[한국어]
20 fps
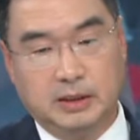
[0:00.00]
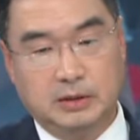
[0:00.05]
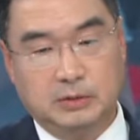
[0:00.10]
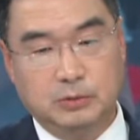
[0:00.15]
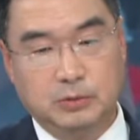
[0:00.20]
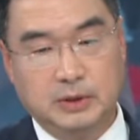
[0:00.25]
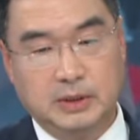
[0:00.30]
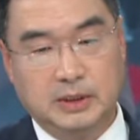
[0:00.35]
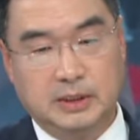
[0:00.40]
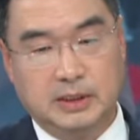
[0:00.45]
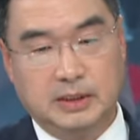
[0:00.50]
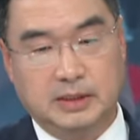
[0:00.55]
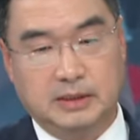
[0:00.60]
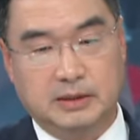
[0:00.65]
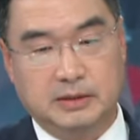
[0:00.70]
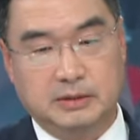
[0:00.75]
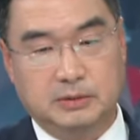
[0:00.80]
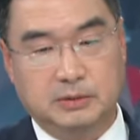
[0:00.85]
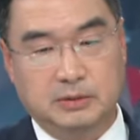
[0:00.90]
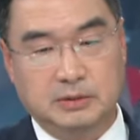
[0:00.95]

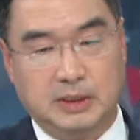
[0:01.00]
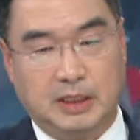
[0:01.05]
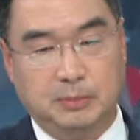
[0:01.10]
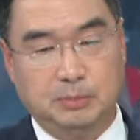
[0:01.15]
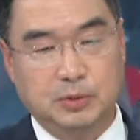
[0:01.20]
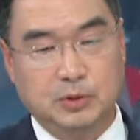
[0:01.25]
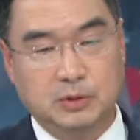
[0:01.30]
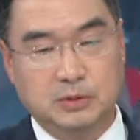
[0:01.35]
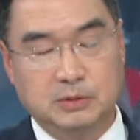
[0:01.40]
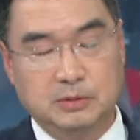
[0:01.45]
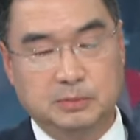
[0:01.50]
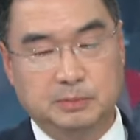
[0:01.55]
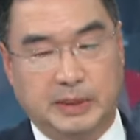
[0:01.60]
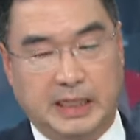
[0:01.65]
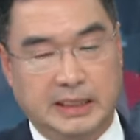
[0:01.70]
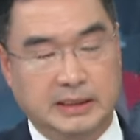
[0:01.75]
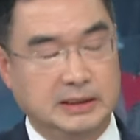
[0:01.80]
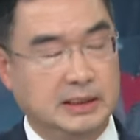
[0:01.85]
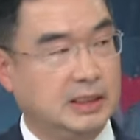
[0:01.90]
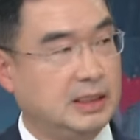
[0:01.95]
우리가 앞으로
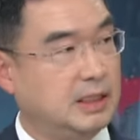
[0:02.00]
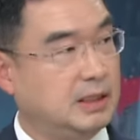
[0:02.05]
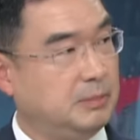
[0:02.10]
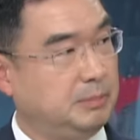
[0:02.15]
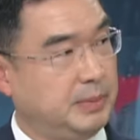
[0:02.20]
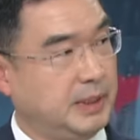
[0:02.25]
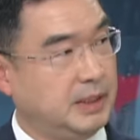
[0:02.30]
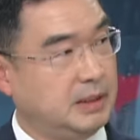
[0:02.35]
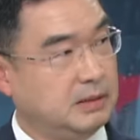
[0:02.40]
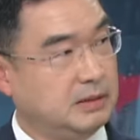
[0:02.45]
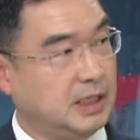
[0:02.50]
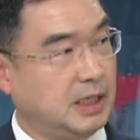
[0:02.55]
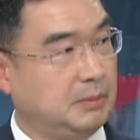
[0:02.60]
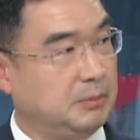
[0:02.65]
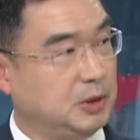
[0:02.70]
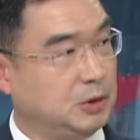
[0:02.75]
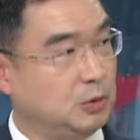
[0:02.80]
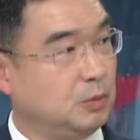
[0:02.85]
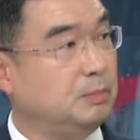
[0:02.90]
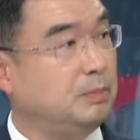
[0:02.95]
방제라는
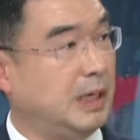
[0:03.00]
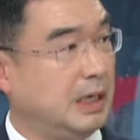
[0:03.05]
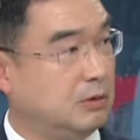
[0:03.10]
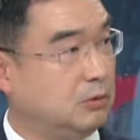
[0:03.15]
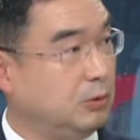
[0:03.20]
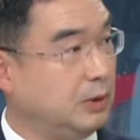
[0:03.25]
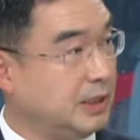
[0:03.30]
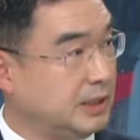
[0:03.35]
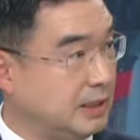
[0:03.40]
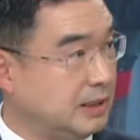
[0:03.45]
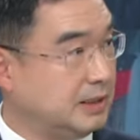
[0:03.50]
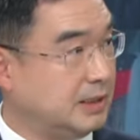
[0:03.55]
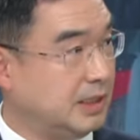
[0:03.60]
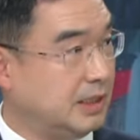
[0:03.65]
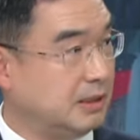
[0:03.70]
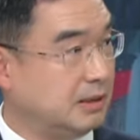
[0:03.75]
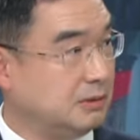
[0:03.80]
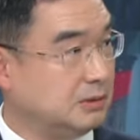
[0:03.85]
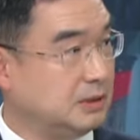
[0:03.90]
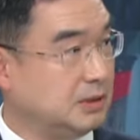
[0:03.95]
패러다임을 좀 바꿔야
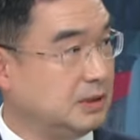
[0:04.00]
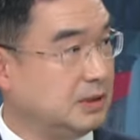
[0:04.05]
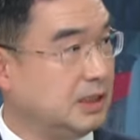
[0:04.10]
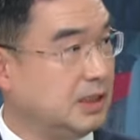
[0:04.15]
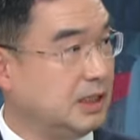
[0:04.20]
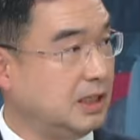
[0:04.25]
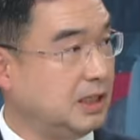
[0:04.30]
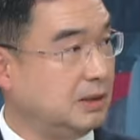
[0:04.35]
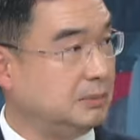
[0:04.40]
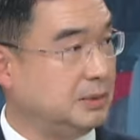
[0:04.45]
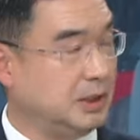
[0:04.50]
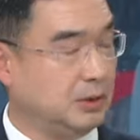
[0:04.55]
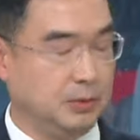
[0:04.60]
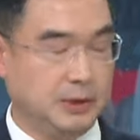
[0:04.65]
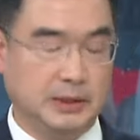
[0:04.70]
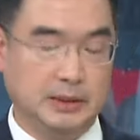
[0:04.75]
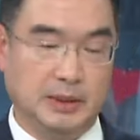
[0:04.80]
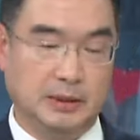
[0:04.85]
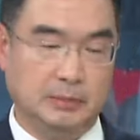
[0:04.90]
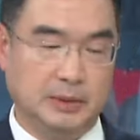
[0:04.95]
된다라고 저는 어. 생각합니다.
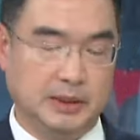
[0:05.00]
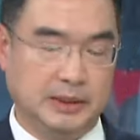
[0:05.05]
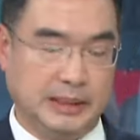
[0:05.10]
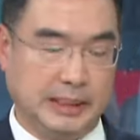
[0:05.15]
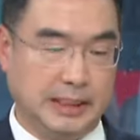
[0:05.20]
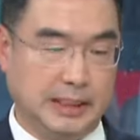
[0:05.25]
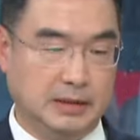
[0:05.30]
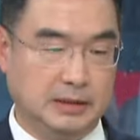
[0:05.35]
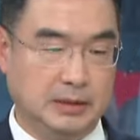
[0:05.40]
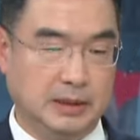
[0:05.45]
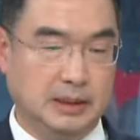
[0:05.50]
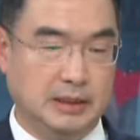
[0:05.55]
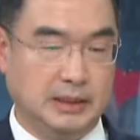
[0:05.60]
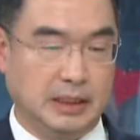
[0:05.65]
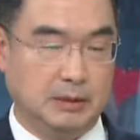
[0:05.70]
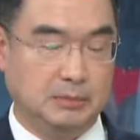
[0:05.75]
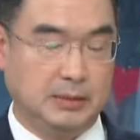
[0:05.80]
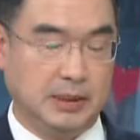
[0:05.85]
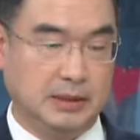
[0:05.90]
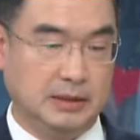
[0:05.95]
왜냐하면 예. 예전의
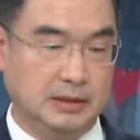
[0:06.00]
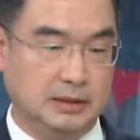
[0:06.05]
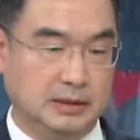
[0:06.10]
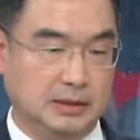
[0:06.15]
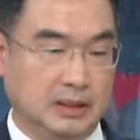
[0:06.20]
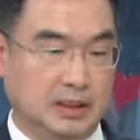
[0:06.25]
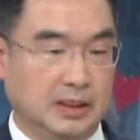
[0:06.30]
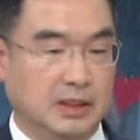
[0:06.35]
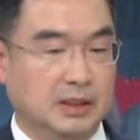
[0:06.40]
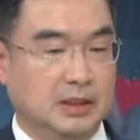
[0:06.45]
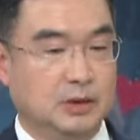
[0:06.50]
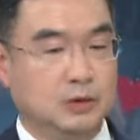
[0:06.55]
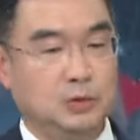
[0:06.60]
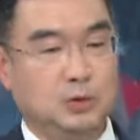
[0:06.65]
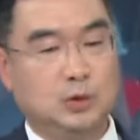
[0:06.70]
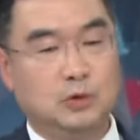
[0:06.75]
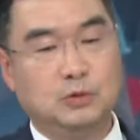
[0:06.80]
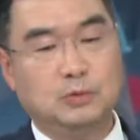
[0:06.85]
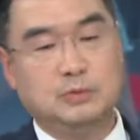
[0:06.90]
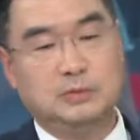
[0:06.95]
장마는
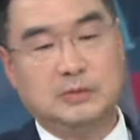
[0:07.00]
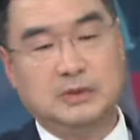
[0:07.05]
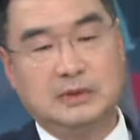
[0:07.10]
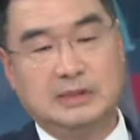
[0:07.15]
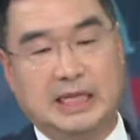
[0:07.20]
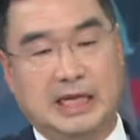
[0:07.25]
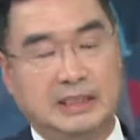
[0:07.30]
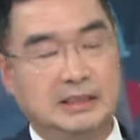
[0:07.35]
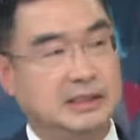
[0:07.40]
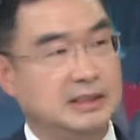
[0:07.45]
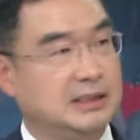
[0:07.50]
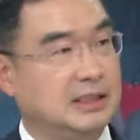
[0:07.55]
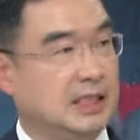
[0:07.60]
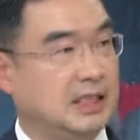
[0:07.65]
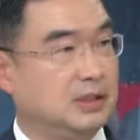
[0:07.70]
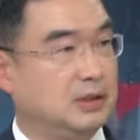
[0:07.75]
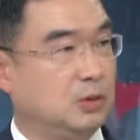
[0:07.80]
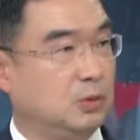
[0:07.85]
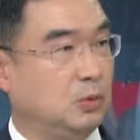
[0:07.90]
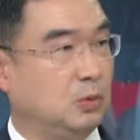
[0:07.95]
조금 낮은
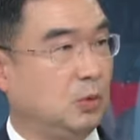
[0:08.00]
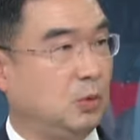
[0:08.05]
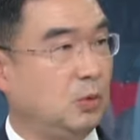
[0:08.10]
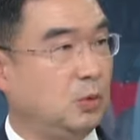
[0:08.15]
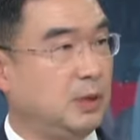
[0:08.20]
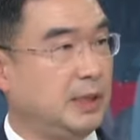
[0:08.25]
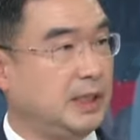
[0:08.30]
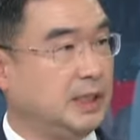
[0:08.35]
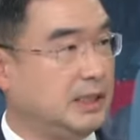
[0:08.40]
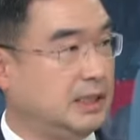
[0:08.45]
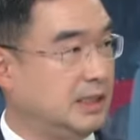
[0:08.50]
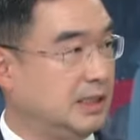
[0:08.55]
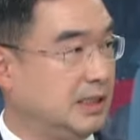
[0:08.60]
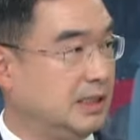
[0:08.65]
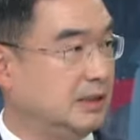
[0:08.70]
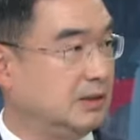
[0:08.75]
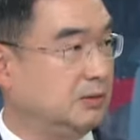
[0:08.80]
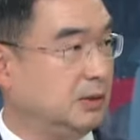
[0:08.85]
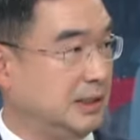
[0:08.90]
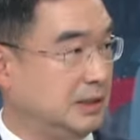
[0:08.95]
강도로 오랜
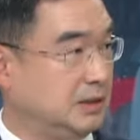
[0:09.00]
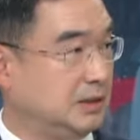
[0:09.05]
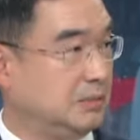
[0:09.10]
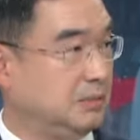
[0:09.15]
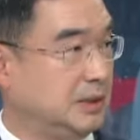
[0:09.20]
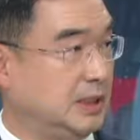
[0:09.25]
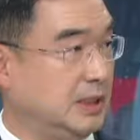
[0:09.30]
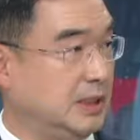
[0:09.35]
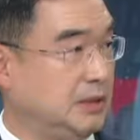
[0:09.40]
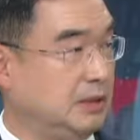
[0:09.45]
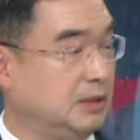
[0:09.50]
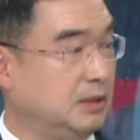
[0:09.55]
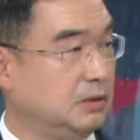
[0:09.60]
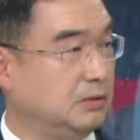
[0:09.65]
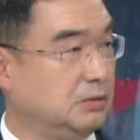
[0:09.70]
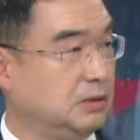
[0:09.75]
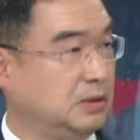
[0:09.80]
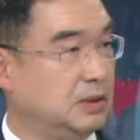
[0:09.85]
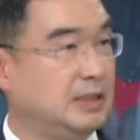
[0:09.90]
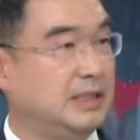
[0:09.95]
기간 왔습니다. 이
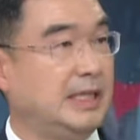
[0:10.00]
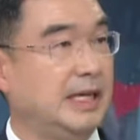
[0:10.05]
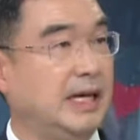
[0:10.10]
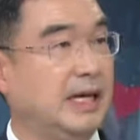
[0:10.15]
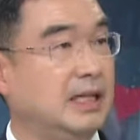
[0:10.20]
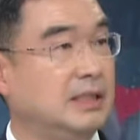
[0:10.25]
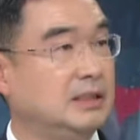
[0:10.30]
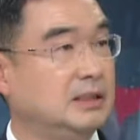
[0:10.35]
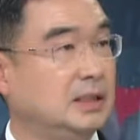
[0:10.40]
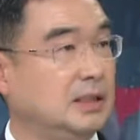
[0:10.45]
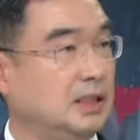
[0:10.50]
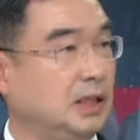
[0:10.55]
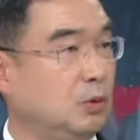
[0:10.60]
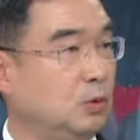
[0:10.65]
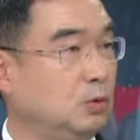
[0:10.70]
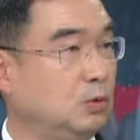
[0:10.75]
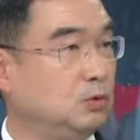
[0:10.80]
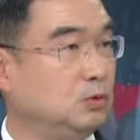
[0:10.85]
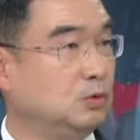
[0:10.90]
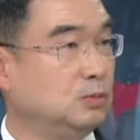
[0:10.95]
경우는 음. 대하천의
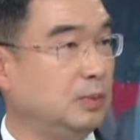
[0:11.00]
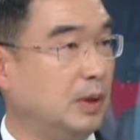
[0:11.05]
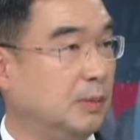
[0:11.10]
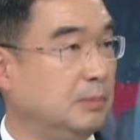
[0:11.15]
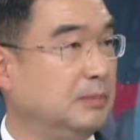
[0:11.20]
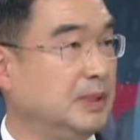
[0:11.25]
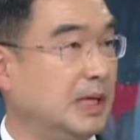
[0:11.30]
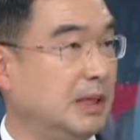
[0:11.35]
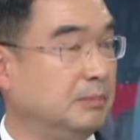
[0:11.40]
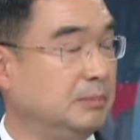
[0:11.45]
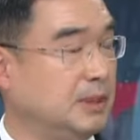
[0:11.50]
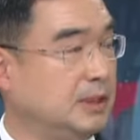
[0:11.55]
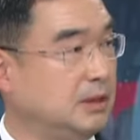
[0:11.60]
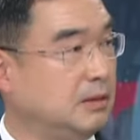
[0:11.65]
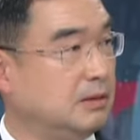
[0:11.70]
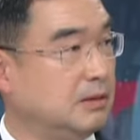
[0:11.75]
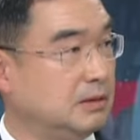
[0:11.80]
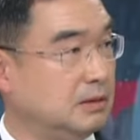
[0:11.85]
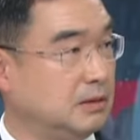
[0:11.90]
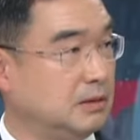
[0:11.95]
홍수 범람
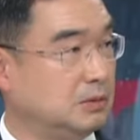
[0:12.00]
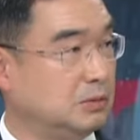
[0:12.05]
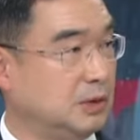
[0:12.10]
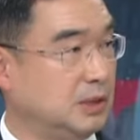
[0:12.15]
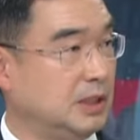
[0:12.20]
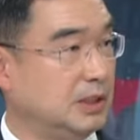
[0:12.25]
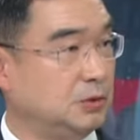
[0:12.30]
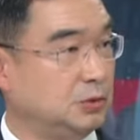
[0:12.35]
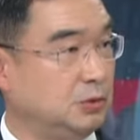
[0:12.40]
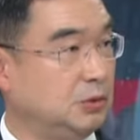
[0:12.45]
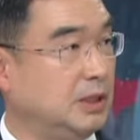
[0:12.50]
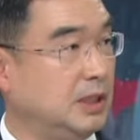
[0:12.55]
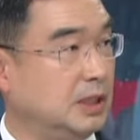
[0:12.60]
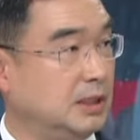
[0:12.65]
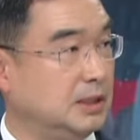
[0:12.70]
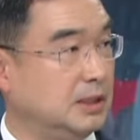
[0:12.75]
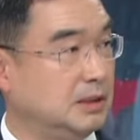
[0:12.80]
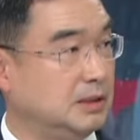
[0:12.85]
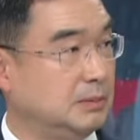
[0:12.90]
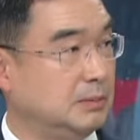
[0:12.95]
이런 것들을 우리가 주의해야
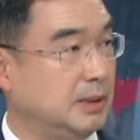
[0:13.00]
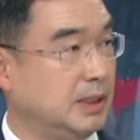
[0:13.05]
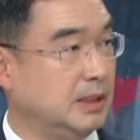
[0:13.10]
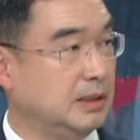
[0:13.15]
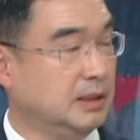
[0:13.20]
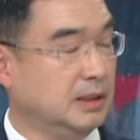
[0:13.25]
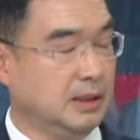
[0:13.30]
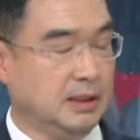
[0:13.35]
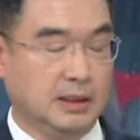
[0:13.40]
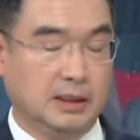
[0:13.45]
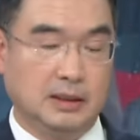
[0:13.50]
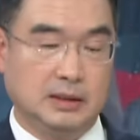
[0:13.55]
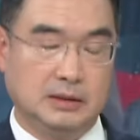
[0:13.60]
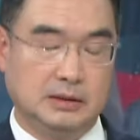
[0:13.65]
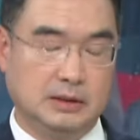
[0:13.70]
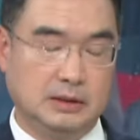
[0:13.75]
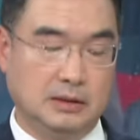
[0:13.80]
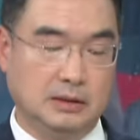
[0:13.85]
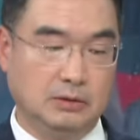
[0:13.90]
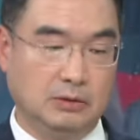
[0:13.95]
되지만 예.
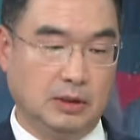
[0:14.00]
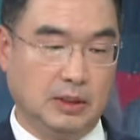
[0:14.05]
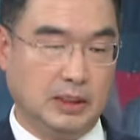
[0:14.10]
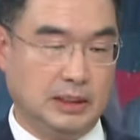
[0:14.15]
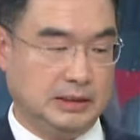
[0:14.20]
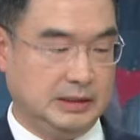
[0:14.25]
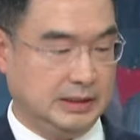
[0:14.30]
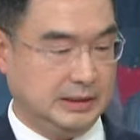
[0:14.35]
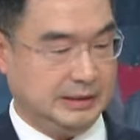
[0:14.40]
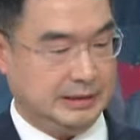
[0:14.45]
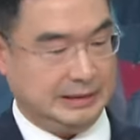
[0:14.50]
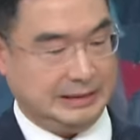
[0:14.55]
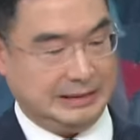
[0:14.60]
지금과 같이